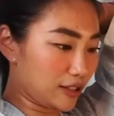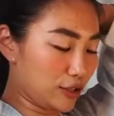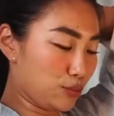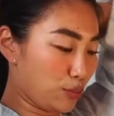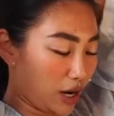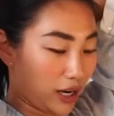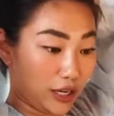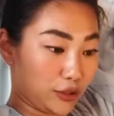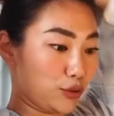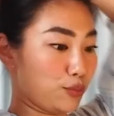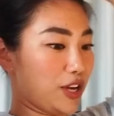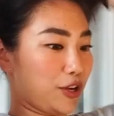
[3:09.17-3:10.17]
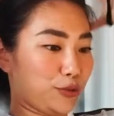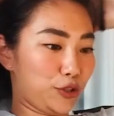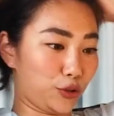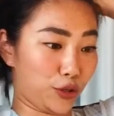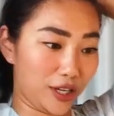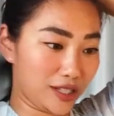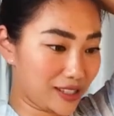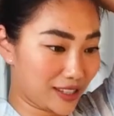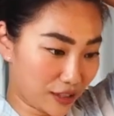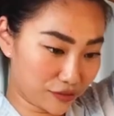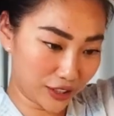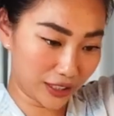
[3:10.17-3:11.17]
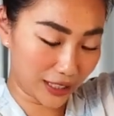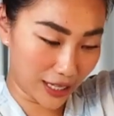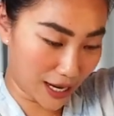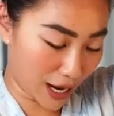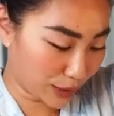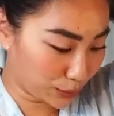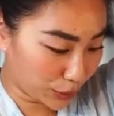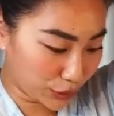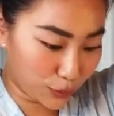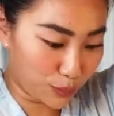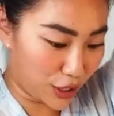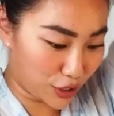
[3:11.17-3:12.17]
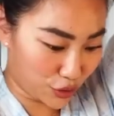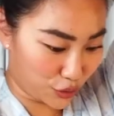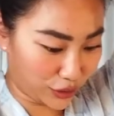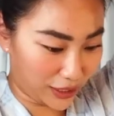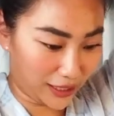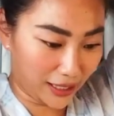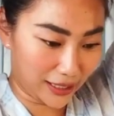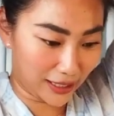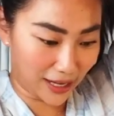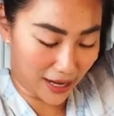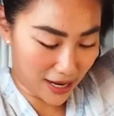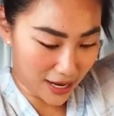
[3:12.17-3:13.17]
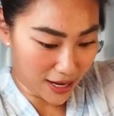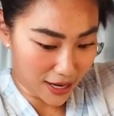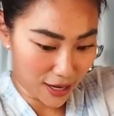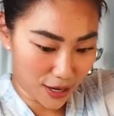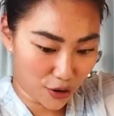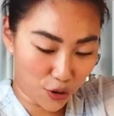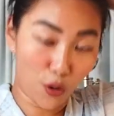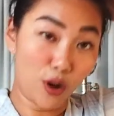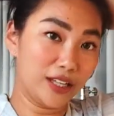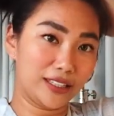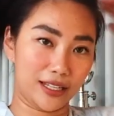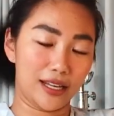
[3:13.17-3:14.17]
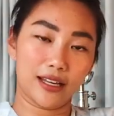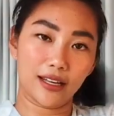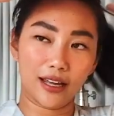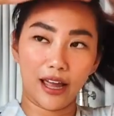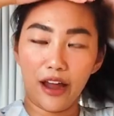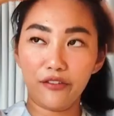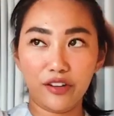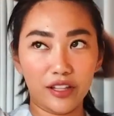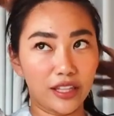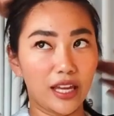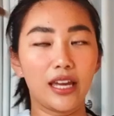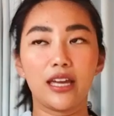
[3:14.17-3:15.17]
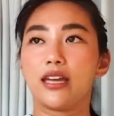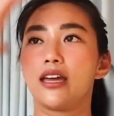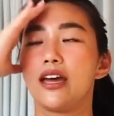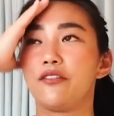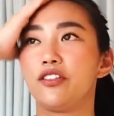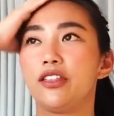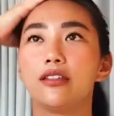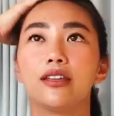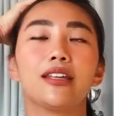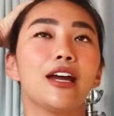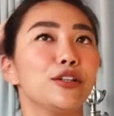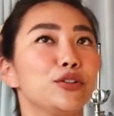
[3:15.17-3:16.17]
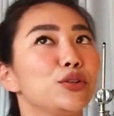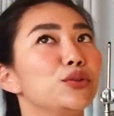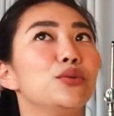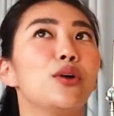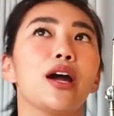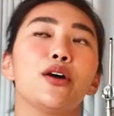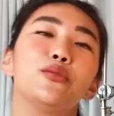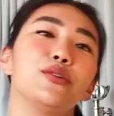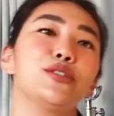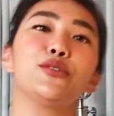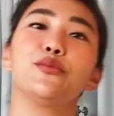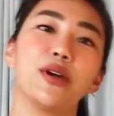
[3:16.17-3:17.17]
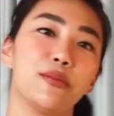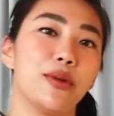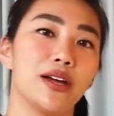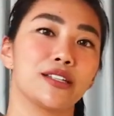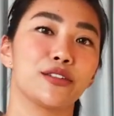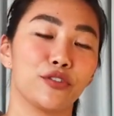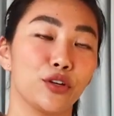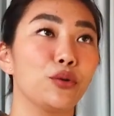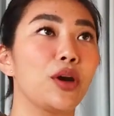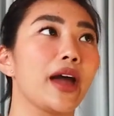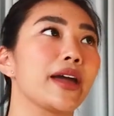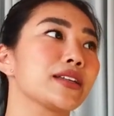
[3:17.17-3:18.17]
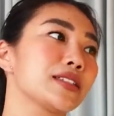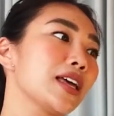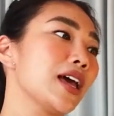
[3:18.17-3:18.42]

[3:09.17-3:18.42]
yung mga ganitong makeup tutorials, definitely, I want to make sure talaga na quality. Everything, everything that I do, I always do my best for you guys.